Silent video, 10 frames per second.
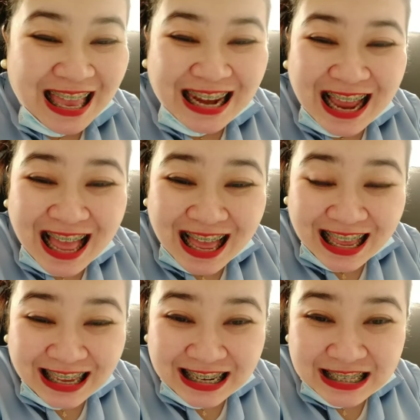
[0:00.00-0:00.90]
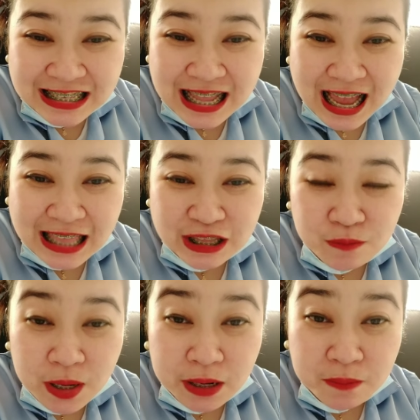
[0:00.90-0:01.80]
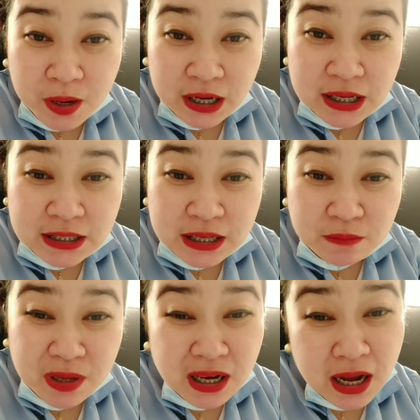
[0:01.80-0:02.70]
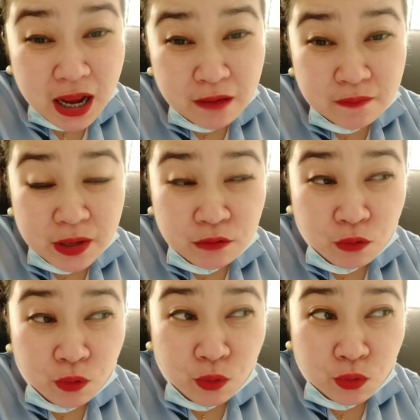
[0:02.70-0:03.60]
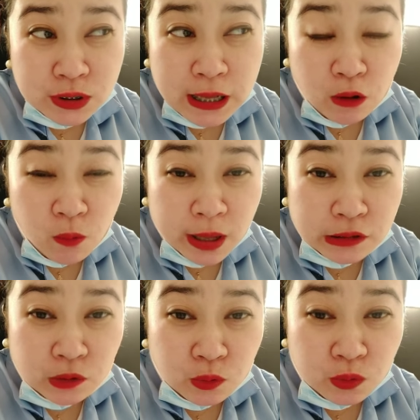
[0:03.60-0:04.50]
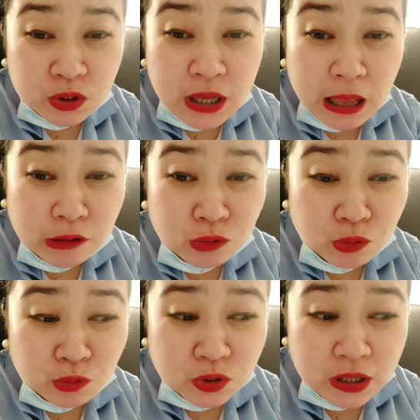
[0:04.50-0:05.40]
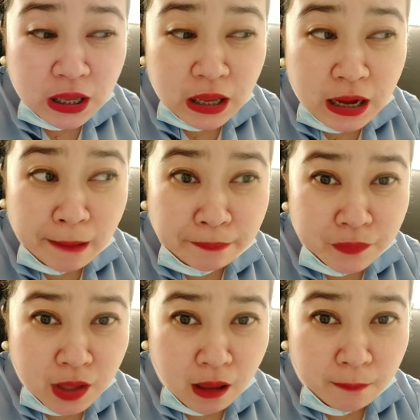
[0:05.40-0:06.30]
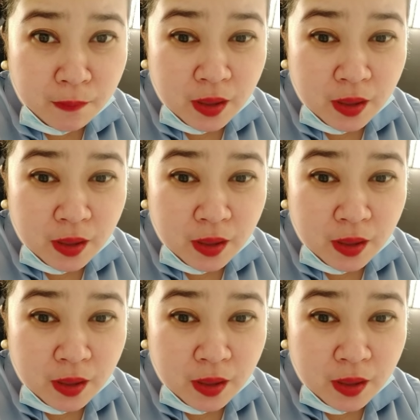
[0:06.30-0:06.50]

Nakakainis lang ate Marimar kasi magla-live ano ko sa 4, sa ano, sa laptop.